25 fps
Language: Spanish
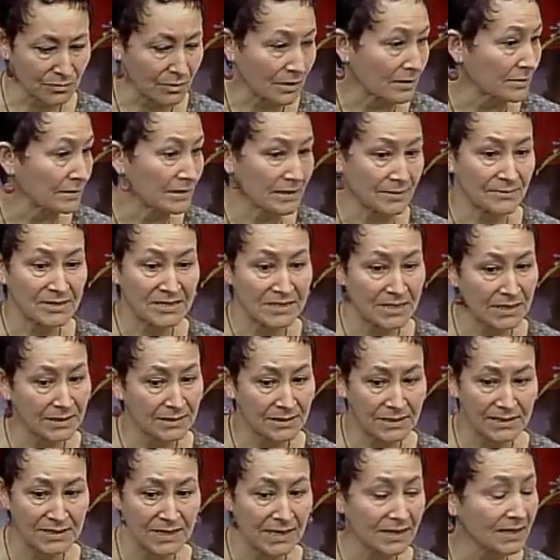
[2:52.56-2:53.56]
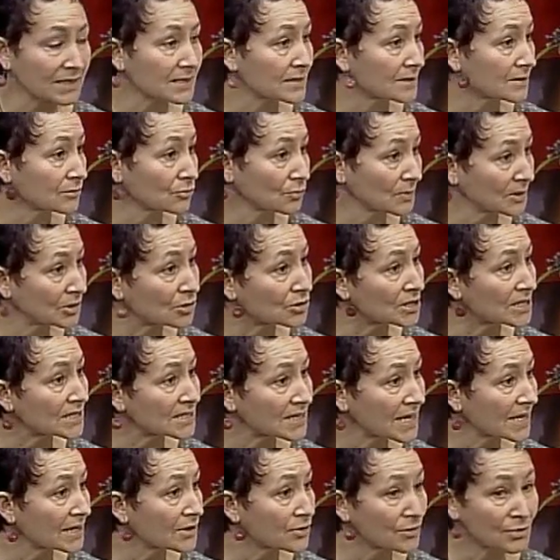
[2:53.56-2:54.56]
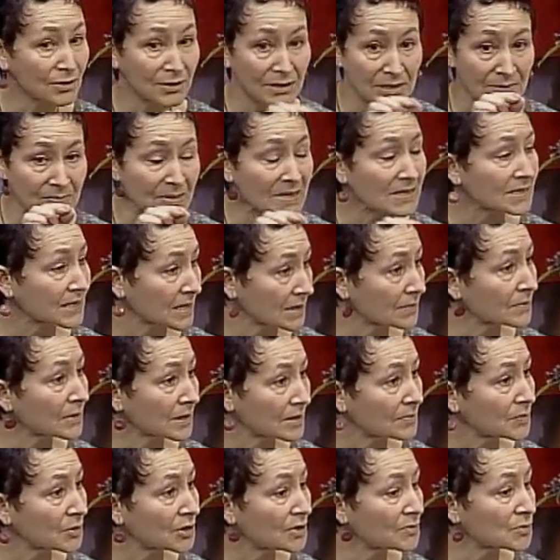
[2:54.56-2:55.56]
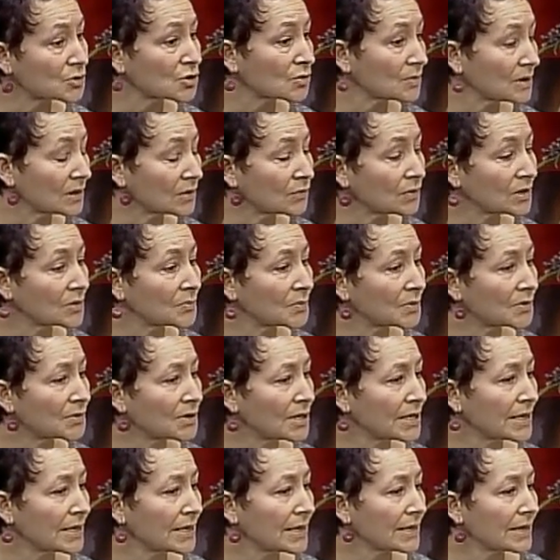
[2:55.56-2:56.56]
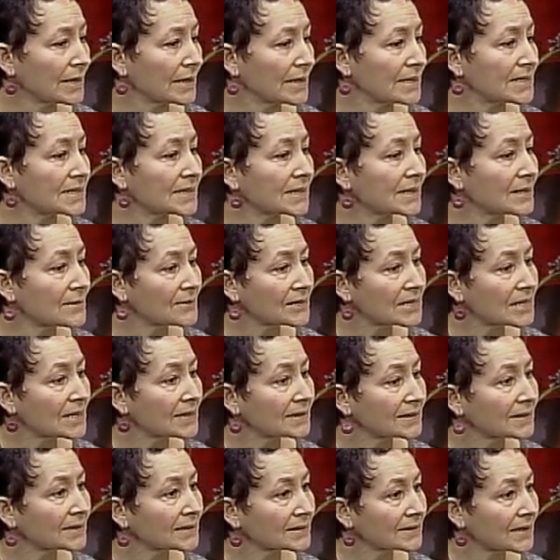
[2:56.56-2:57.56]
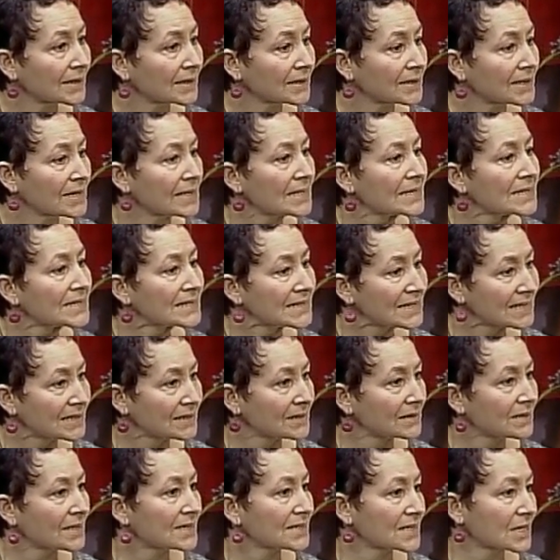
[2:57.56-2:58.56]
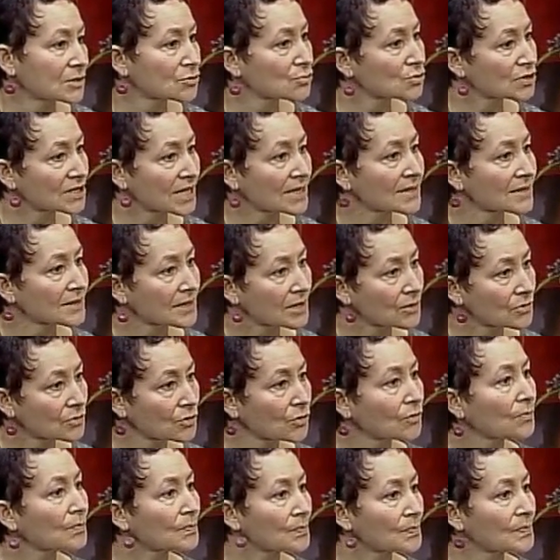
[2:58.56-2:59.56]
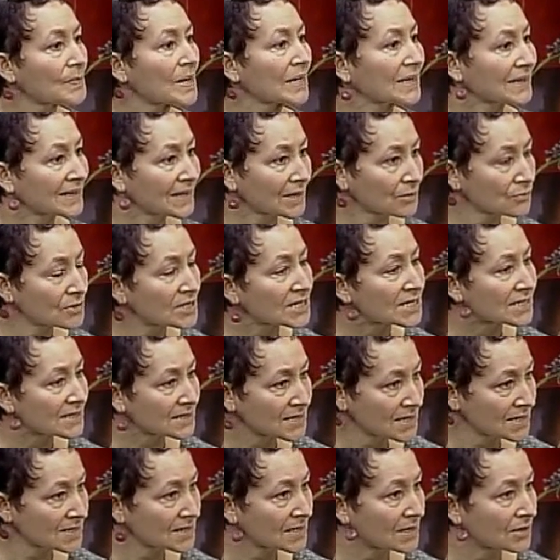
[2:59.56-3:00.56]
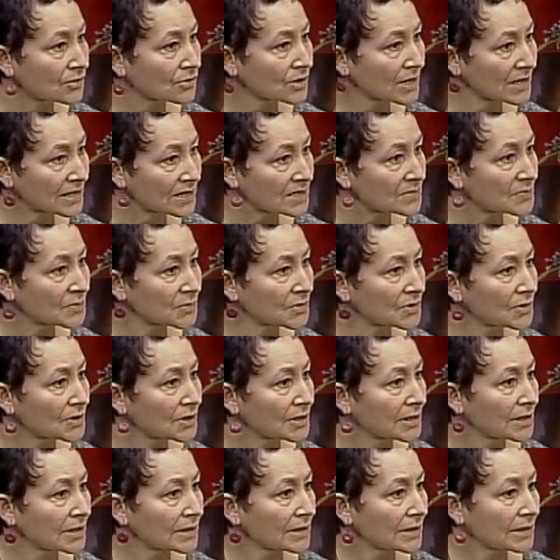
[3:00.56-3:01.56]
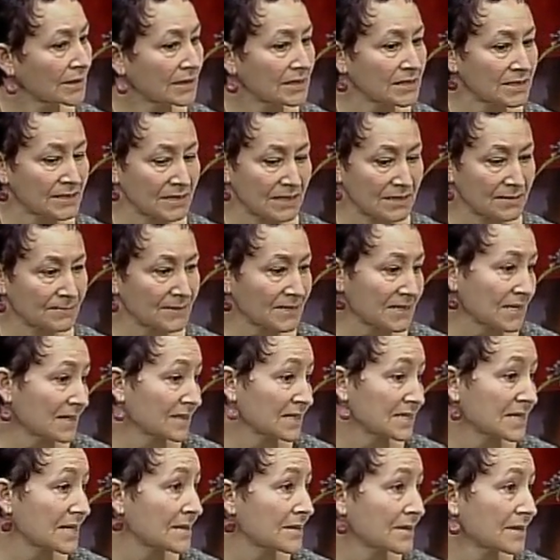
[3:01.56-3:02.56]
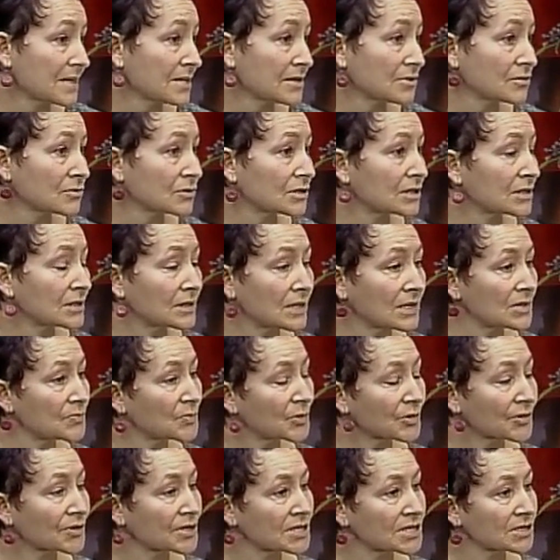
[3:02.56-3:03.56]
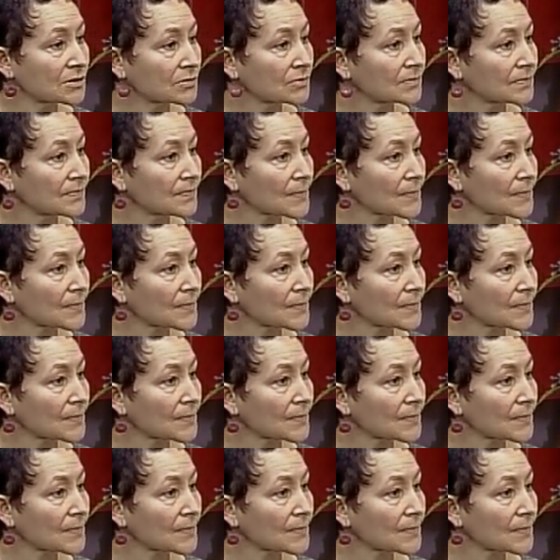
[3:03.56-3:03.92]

a través de testajes, tubitos de ensayo y demás que, ponemos sobre el cuerpo, enseguida van a detectar si esa sustancia o no va a crear un estrés en el organismo. Es, bastante sencillo el, proceso.